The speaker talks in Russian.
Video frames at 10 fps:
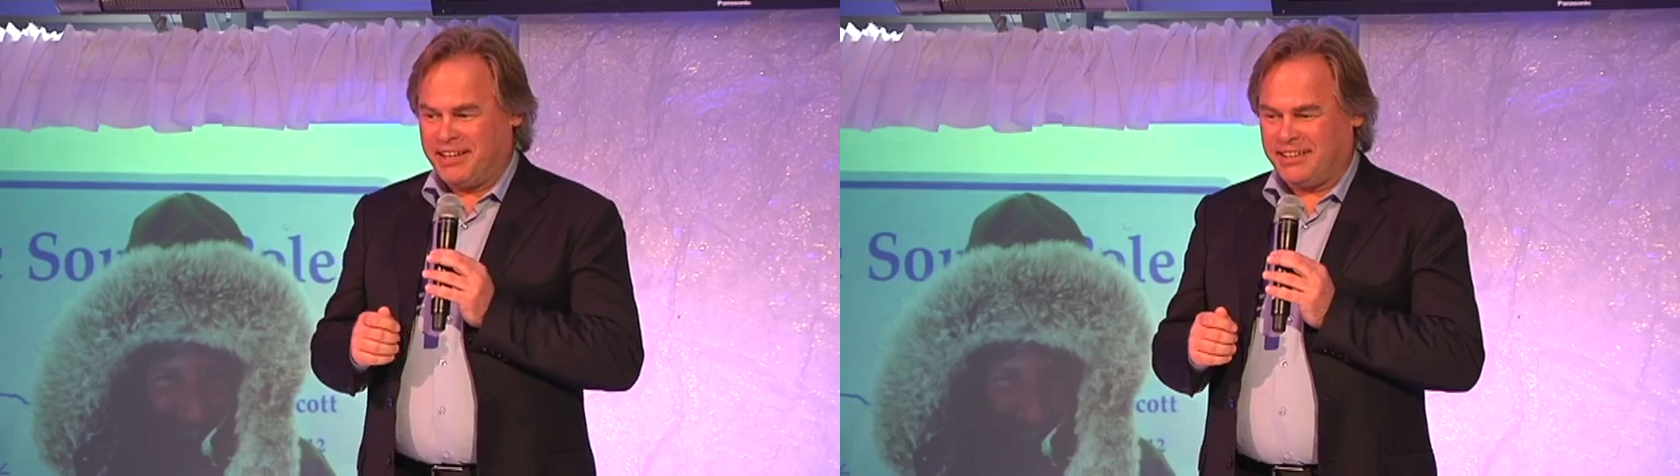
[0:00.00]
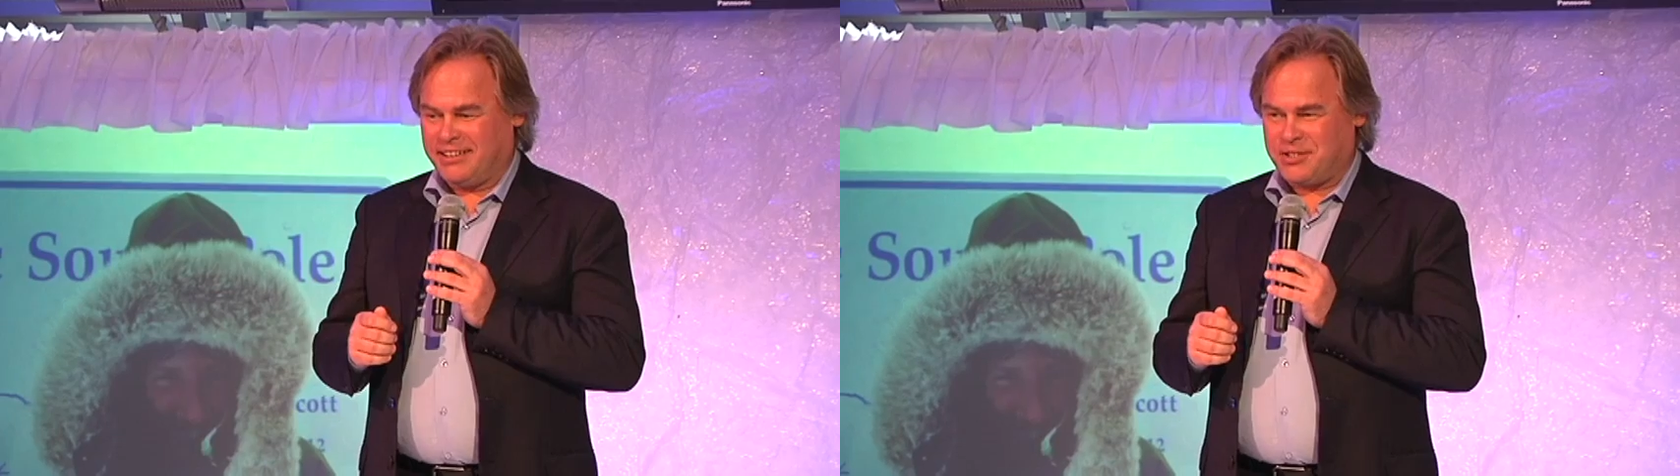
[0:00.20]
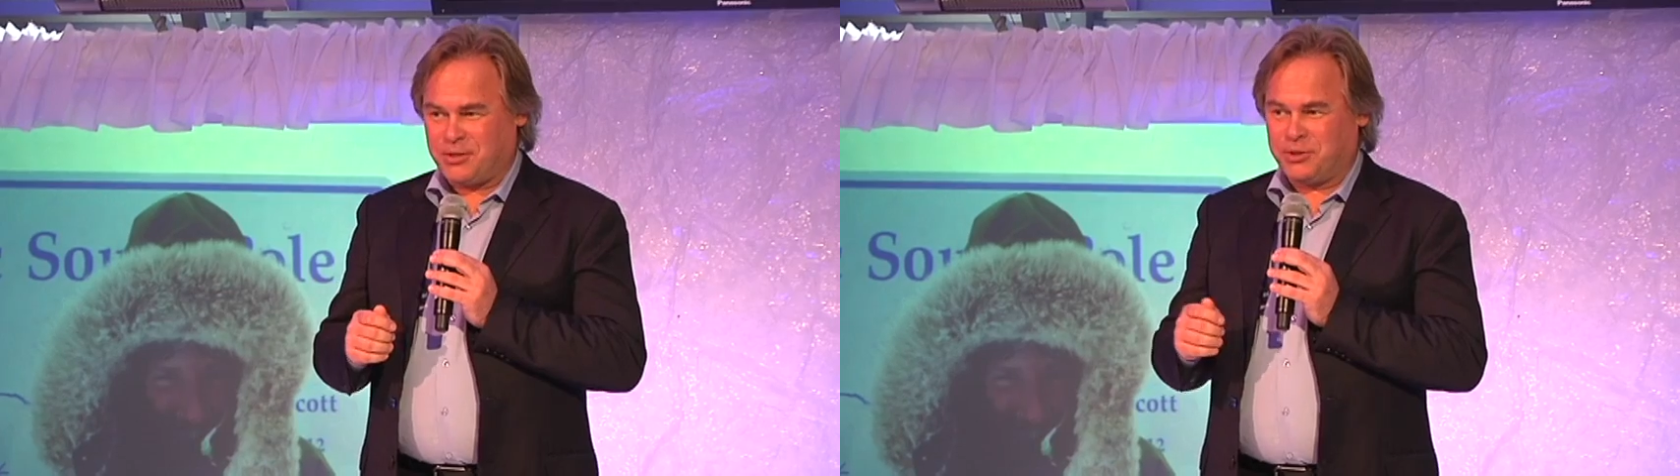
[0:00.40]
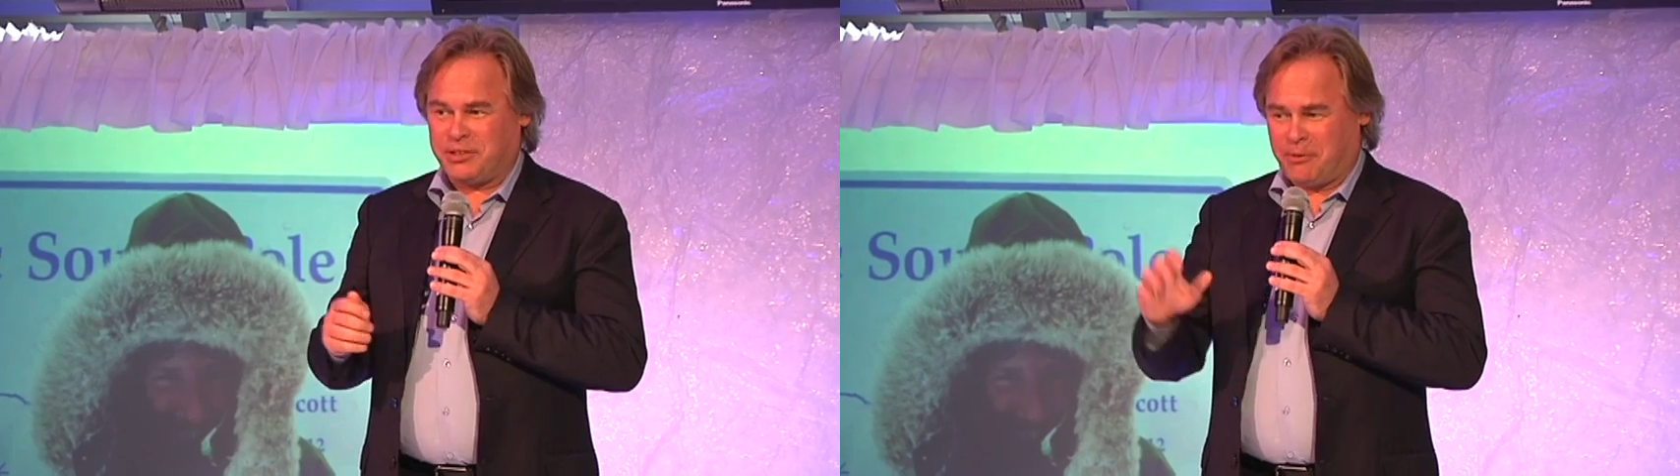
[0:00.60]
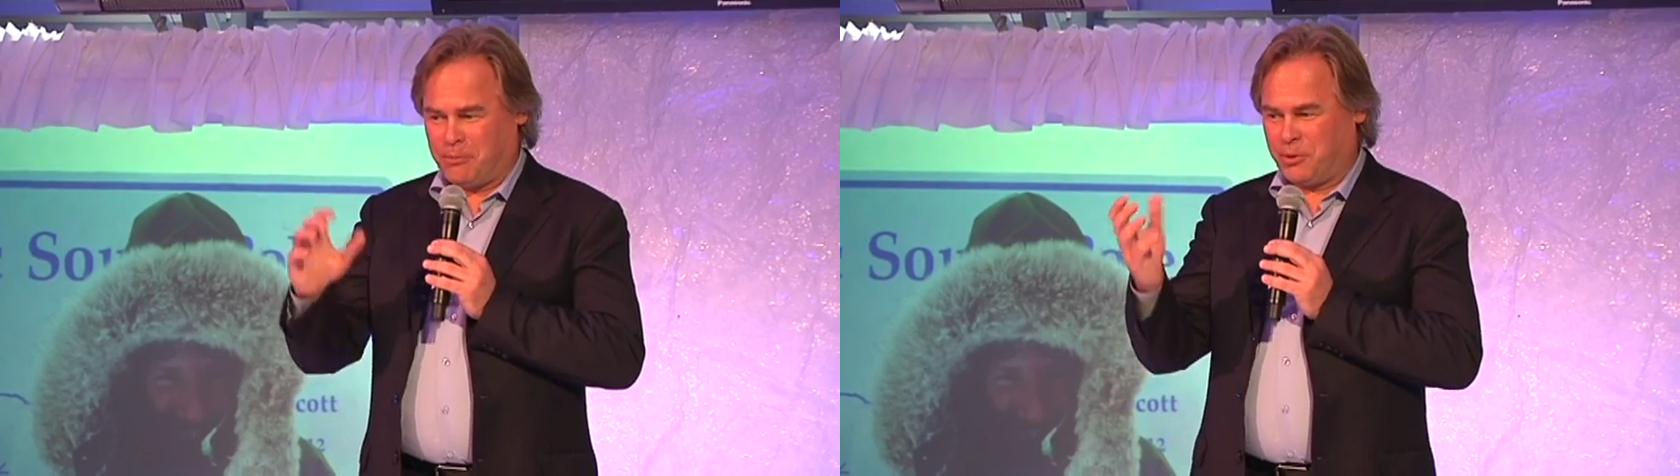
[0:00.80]
А,
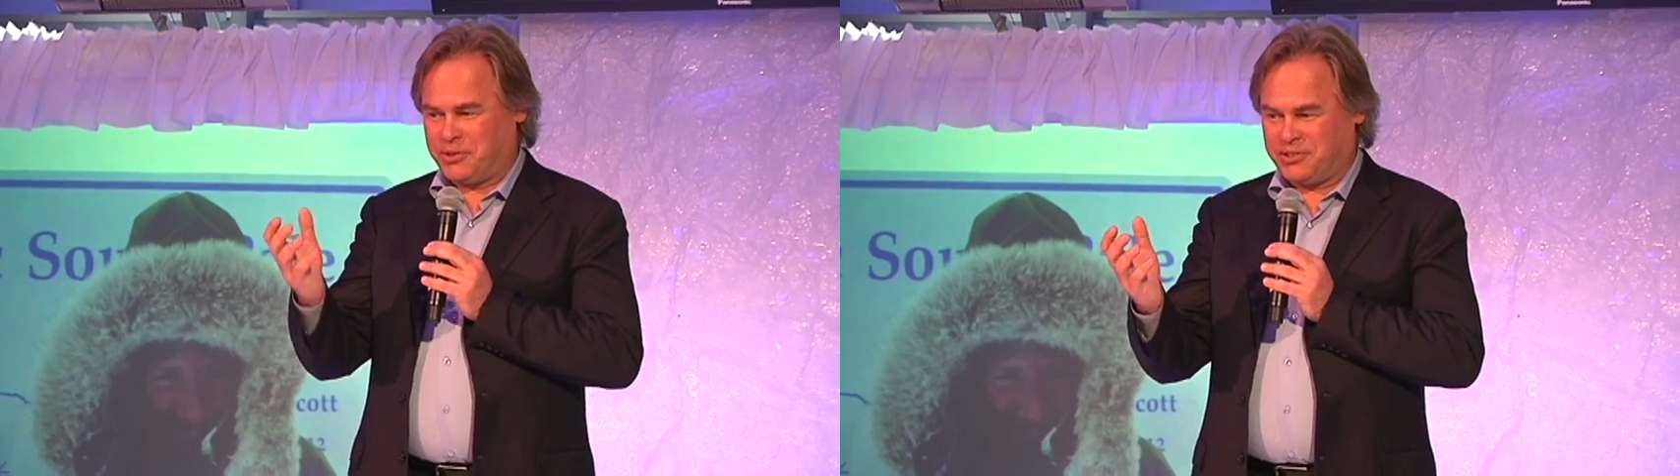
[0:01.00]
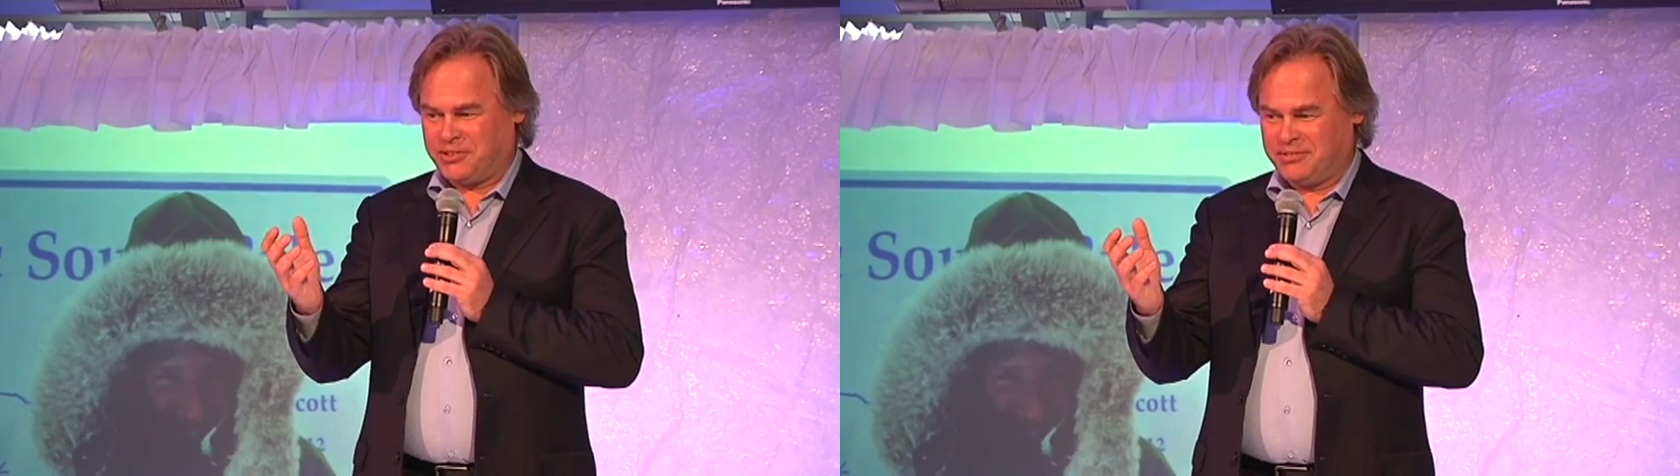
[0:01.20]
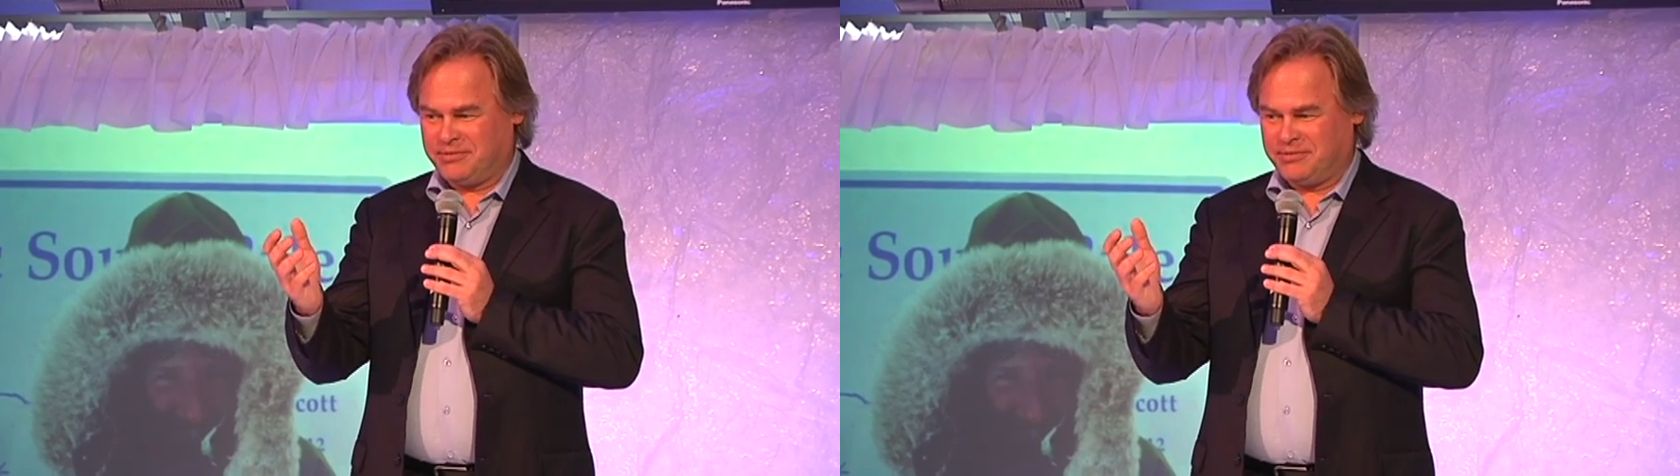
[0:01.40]
У нее была